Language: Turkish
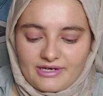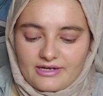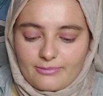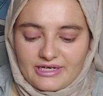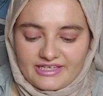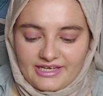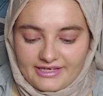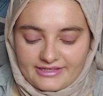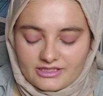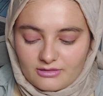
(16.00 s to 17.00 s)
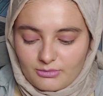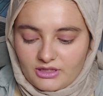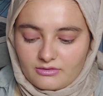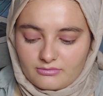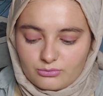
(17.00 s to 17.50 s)
beraber K-Drama
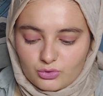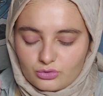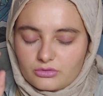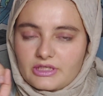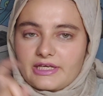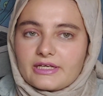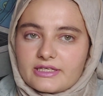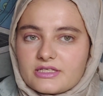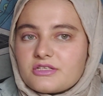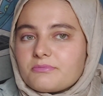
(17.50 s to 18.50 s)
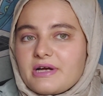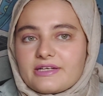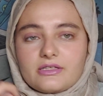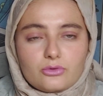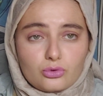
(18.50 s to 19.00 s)
bu e, Kışık
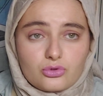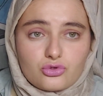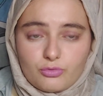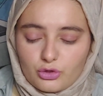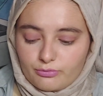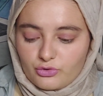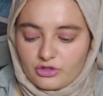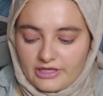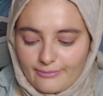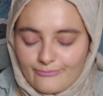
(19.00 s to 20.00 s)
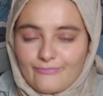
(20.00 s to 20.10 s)
Perde'nin 10. bölümünde